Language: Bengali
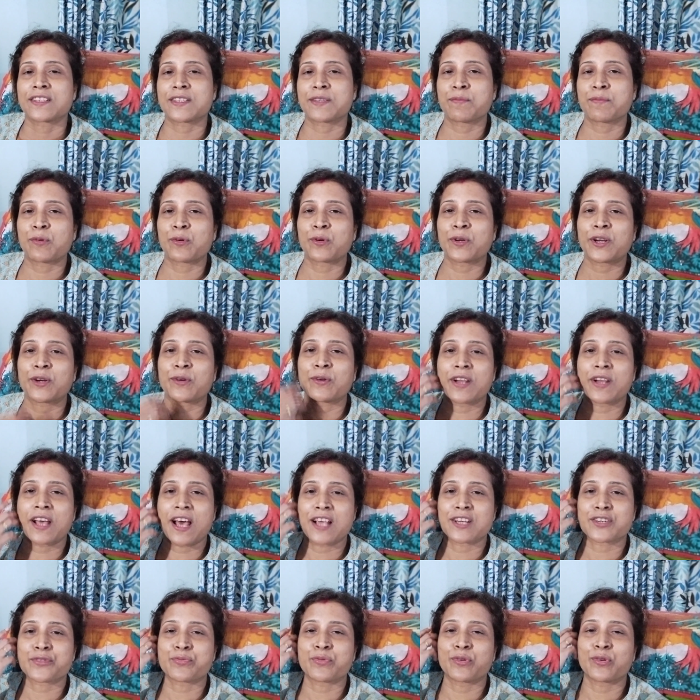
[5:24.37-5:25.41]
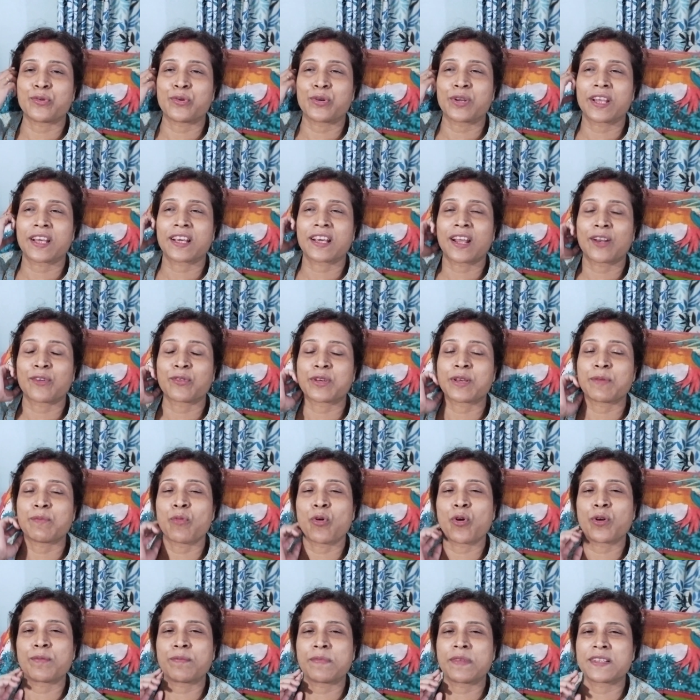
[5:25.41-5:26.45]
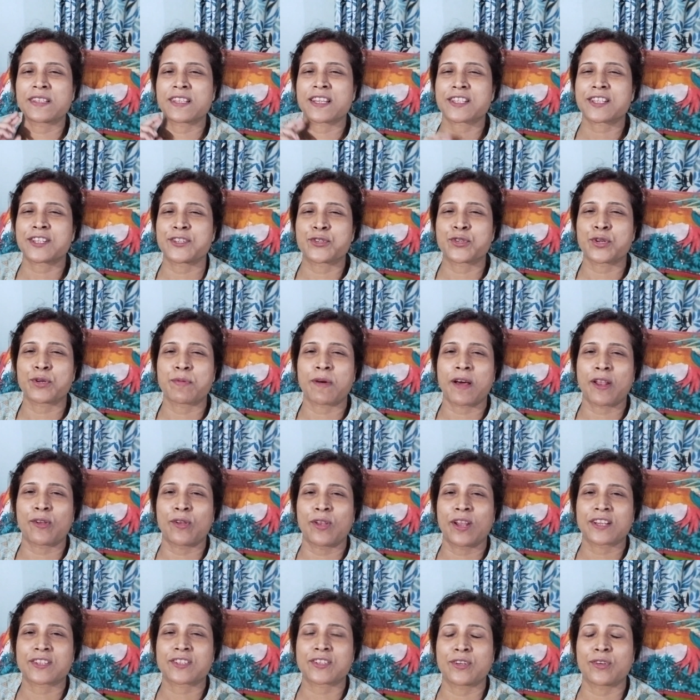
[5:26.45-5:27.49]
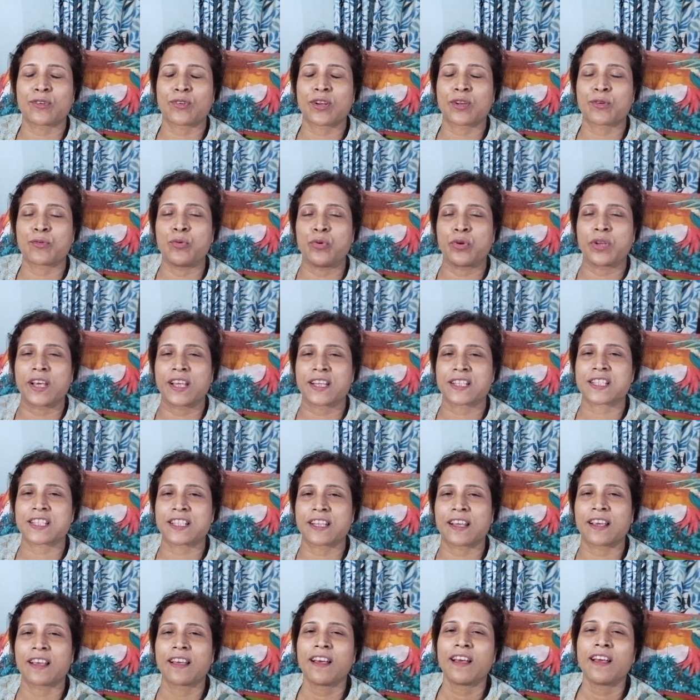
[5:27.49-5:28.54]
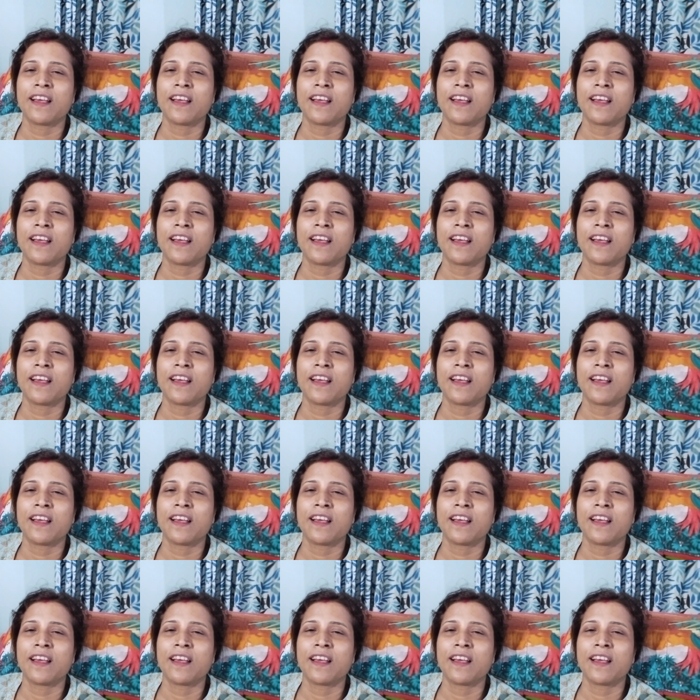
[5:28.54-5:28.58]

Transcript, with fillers: যে বোনের ঘরে আসবো করে কেন কি মন মেজাজ কিছুই ভালো লাগছিল না ঘুরে এসে